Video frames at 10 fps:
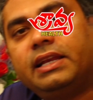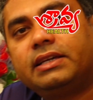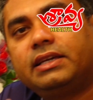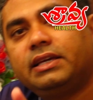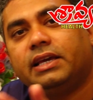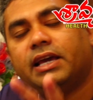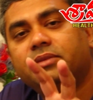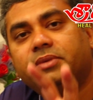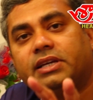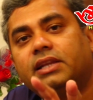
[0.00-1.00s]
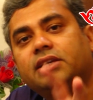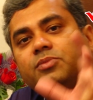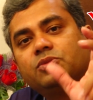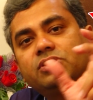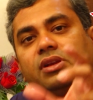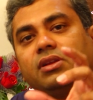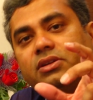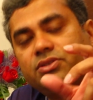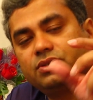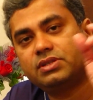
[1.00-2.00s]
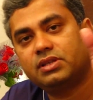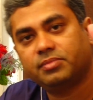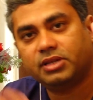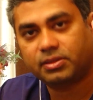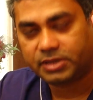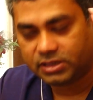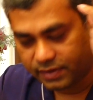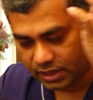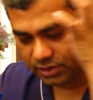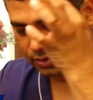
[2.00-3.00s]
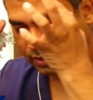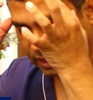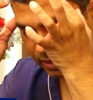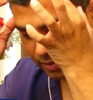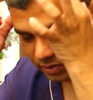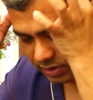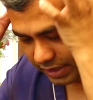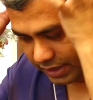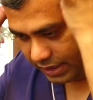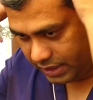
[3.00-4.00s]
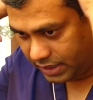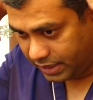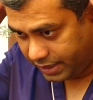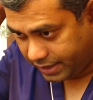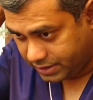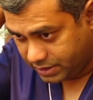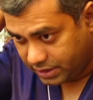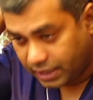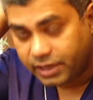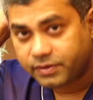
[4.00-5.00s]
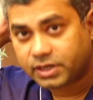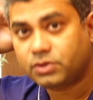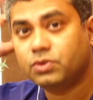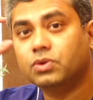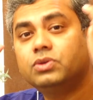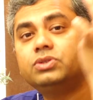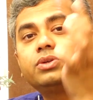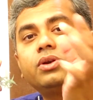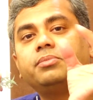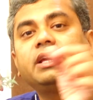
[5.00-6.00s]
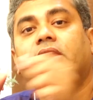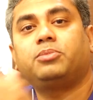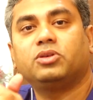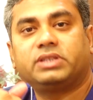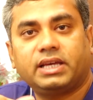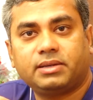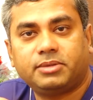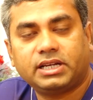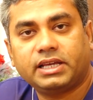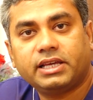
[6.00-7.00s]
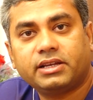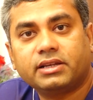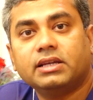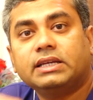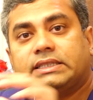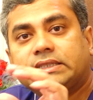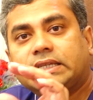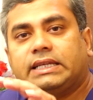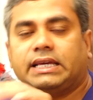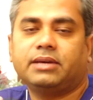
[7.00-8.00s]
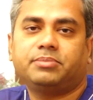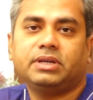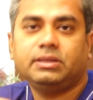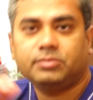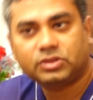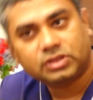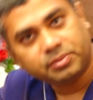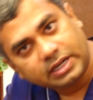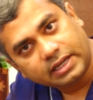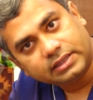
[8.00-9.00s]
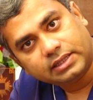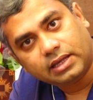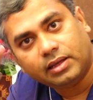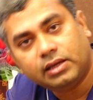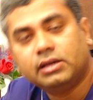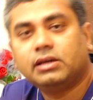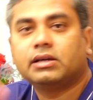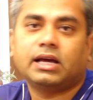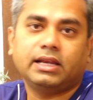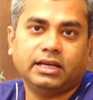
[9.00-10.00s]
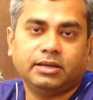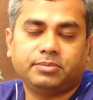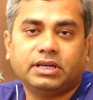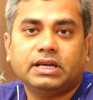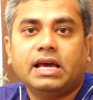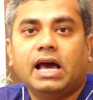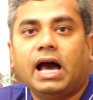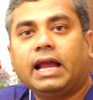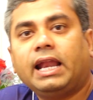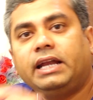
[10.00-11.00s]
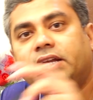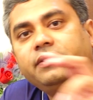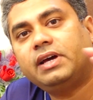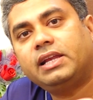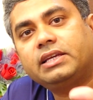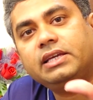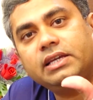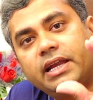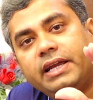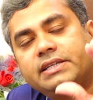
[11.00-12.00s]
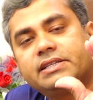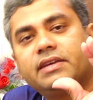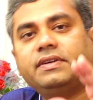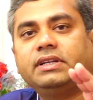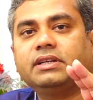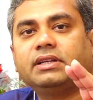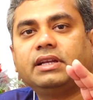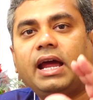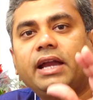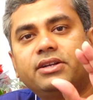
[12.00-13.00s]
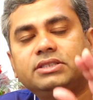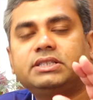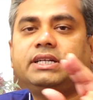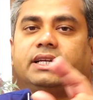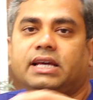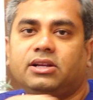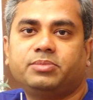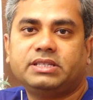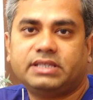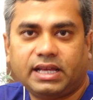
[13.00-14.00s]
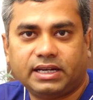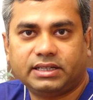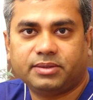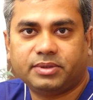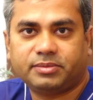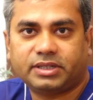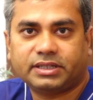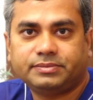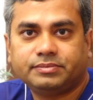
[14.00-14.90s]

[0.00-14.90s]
ఏళ్ళకి ఎనభై ఏళ్ళకి ముసలాలను చూస్తే మనకు పెద్దవాళ్ళని చూస్తే ఏమవుతుందంటే ఈ ఏరియా నుంచి ఈ ఏరియా వరకు జుట్లు మిగిలిపోతాయి అనమాట హెయిర్ థిన్నింగ్ అయిపోయి మొత్తం ఇక్కడంతా ఖాళీ అయిపోయి అలాంటి వాళ్ళకి గ్రేడ్ సెవెన్ ఆండ్రోజెనెటిక్ అలోపేసియా అని అంటాం అనమాట